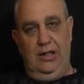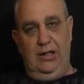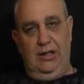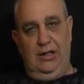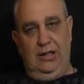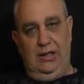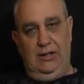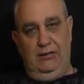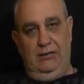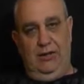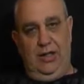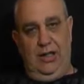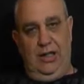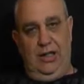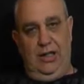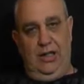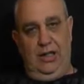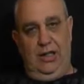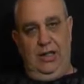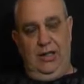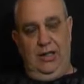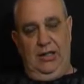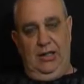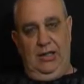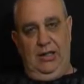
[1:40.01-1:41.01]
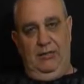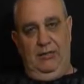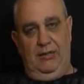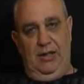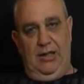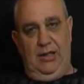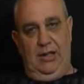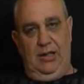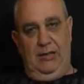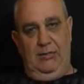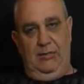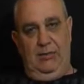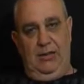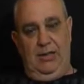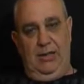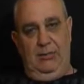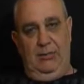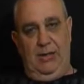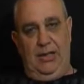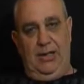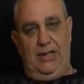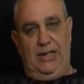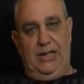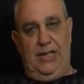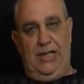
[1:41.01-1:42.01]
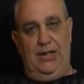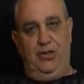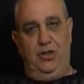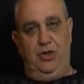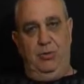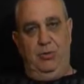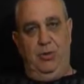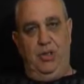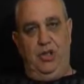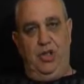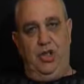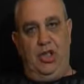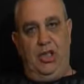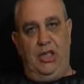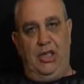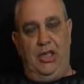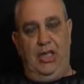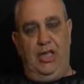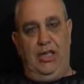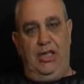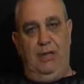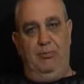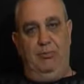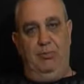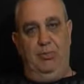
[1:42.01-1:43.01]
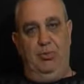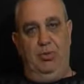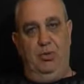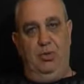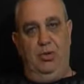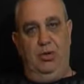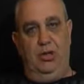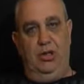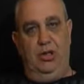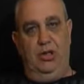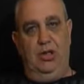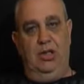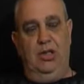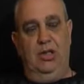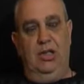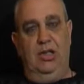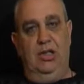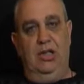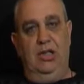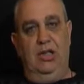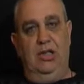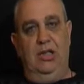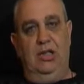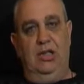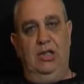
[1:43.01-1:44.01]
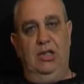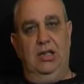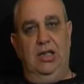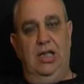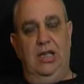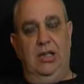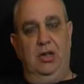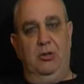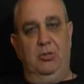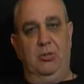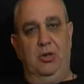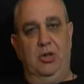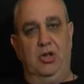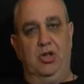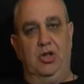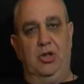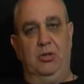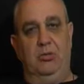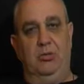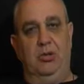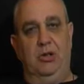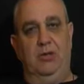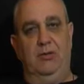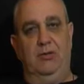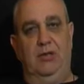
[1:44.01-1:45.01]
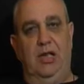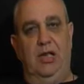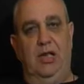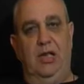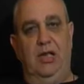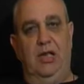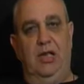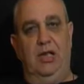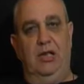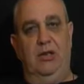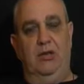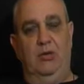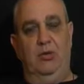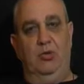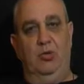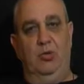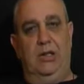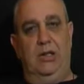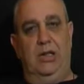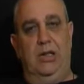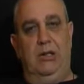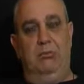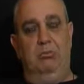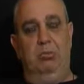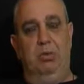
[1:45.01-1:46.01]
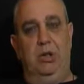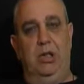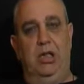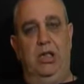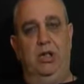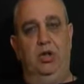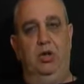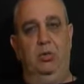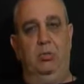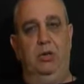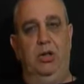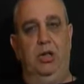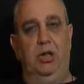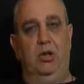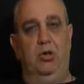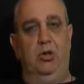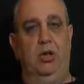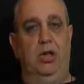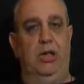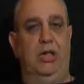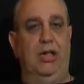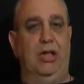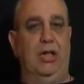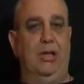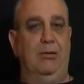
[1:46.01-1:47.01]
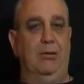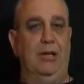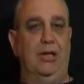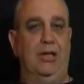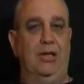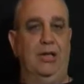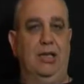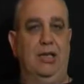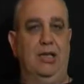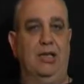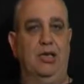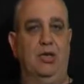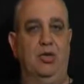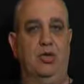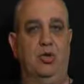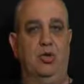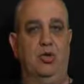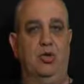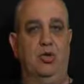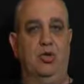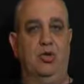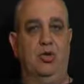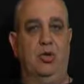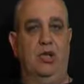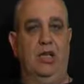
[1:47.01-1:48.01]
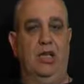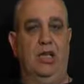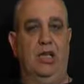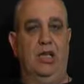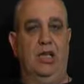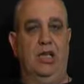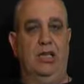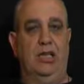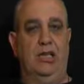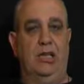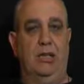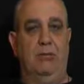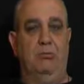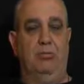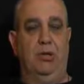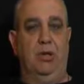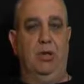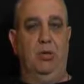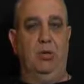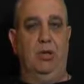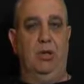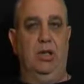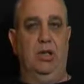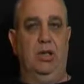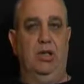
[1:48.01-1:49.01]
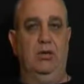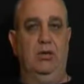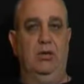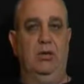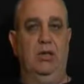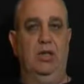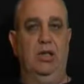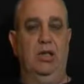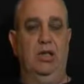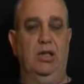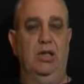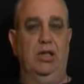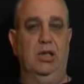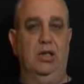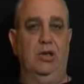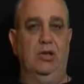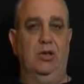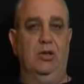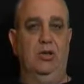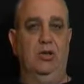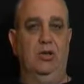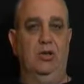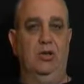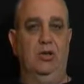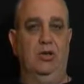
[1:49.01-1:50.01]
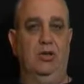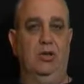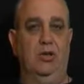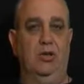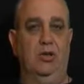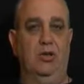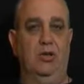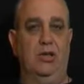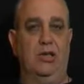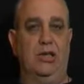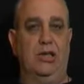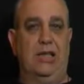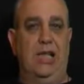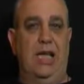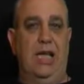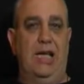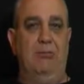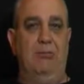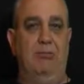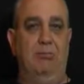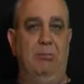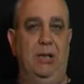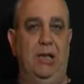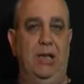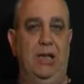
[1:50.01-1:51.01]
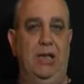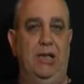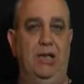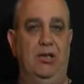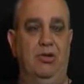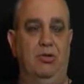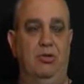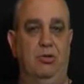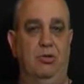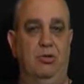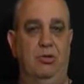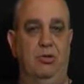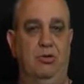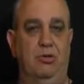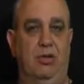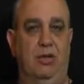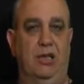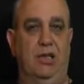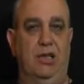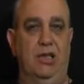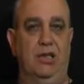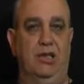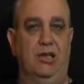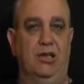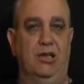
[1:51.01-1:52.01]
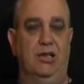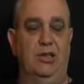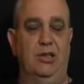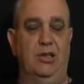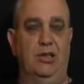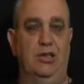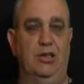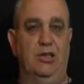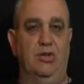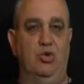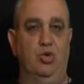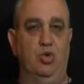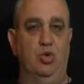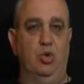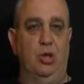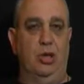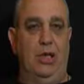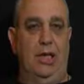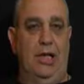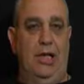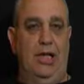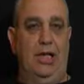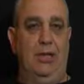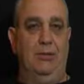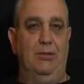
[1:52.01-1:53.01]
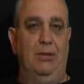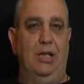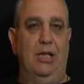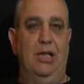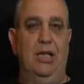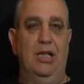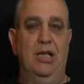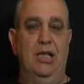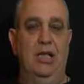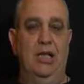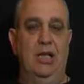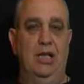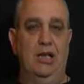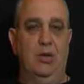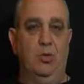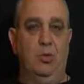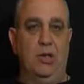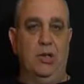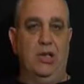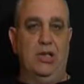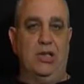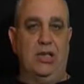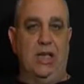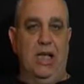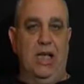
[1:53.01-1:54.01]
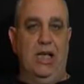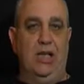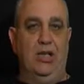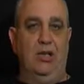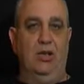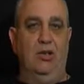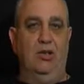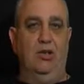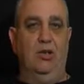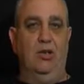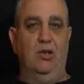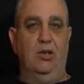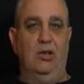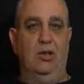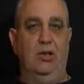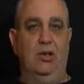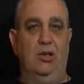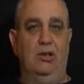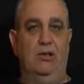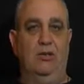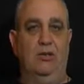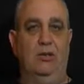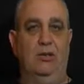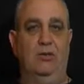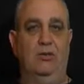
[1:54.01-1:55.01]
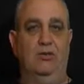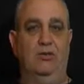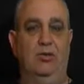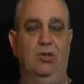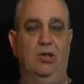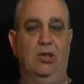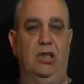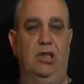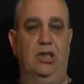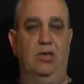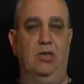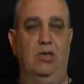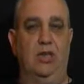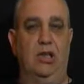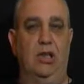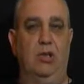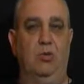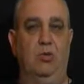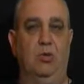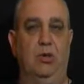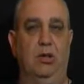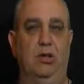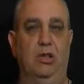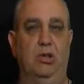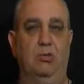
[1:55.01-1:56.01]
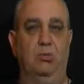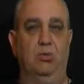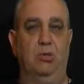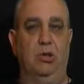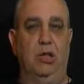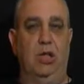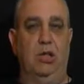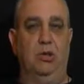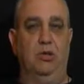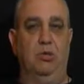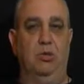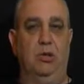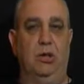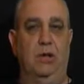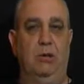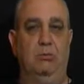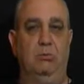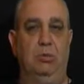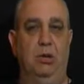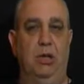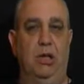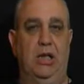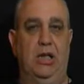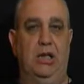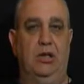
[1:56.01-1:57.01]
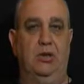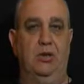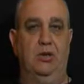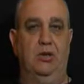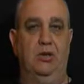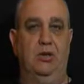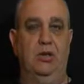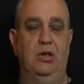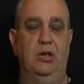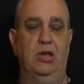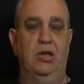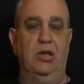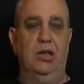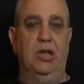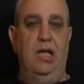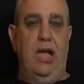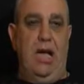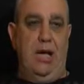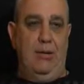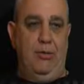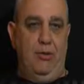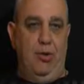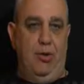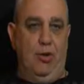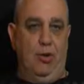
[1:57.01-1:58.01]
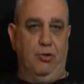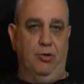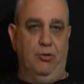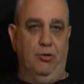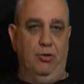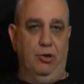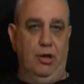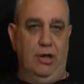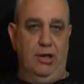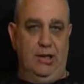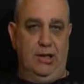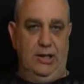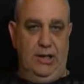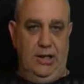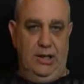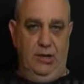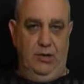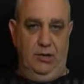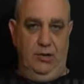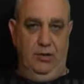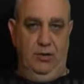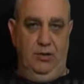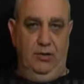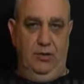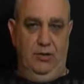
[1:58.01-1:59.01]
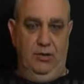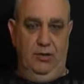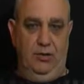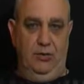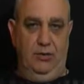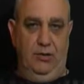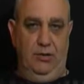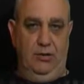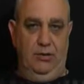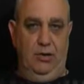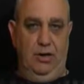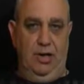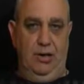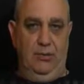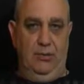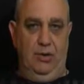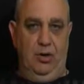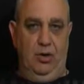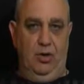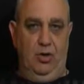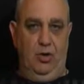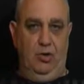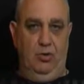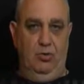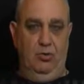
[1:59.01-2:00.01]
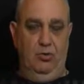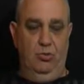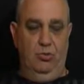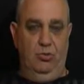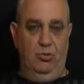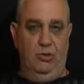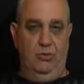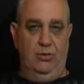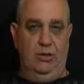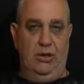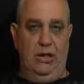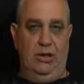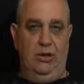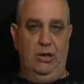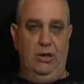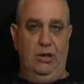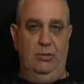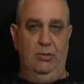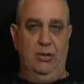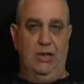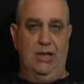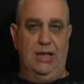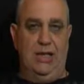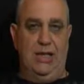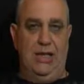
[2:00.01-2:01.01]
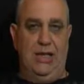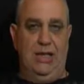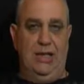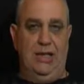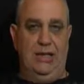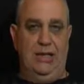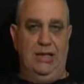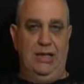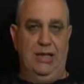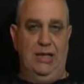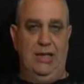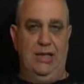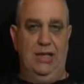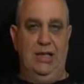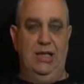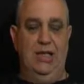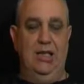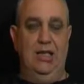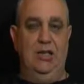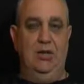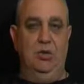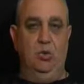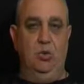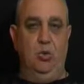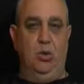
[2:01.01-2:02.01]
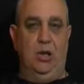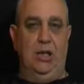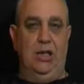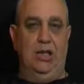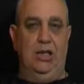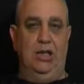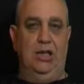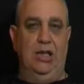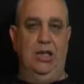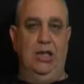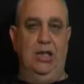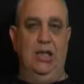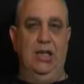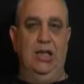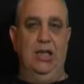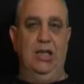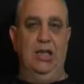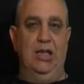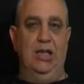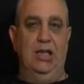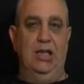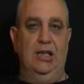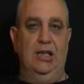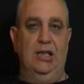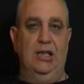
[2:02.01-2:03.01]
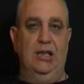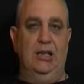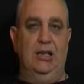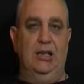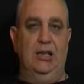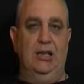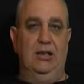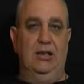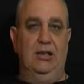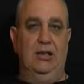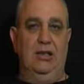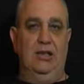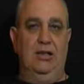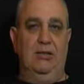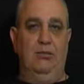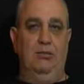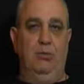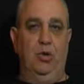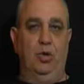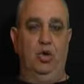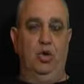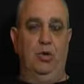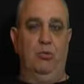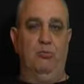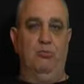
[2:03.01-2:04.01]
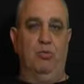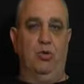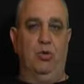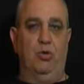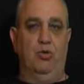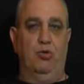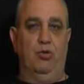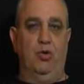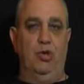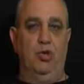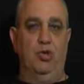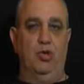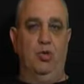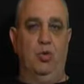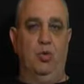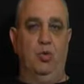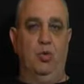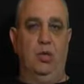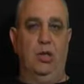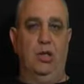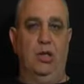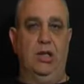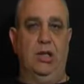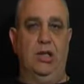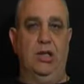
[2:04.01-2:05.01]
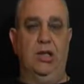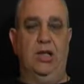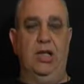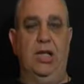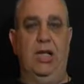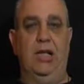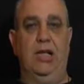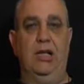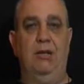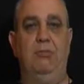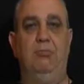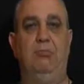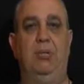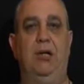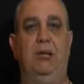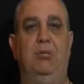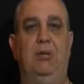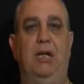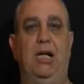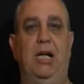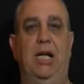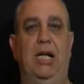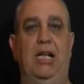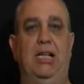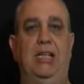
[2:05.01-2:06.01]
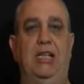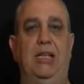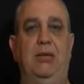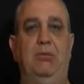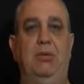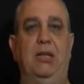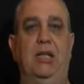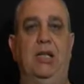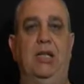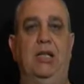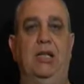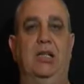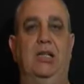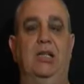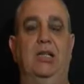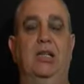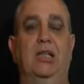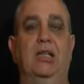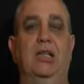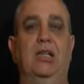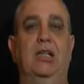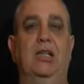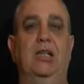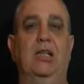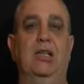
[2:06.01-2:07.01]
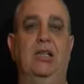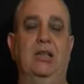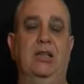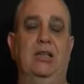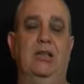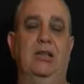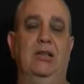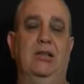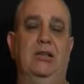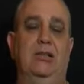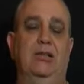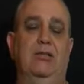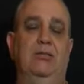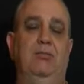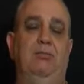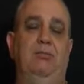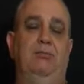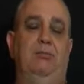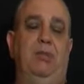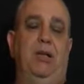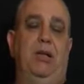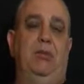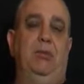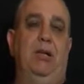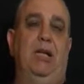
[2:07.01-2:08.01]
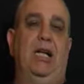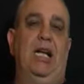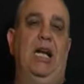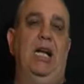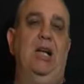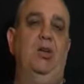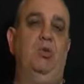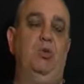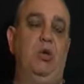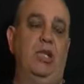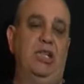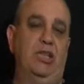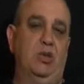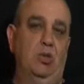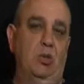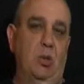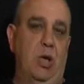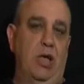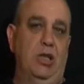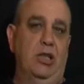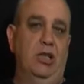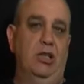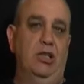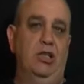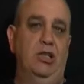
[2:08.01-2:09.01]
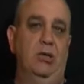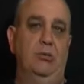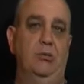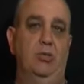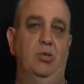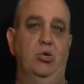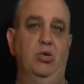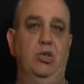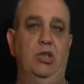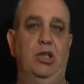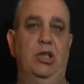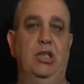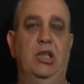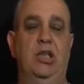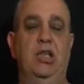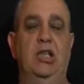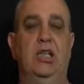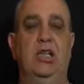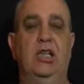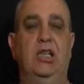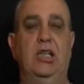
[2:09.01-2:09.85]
di fare, eh, di fare dei, dei, passaggi per cercare appunto di eh, l'anno prossimo di fare un campionato migliore, chiaramente il discorso è sempre quello, no, non sta a me sicuramente eh, giudicare, ma quest'anno il Fondi Casa 5 ha disputato un campionato amorfo nel senso vero della parola, comunque è stata ripescata sì, durante, eh, in modo improvviso quindi era impreparata per eh, preparare una squadra diciamo così,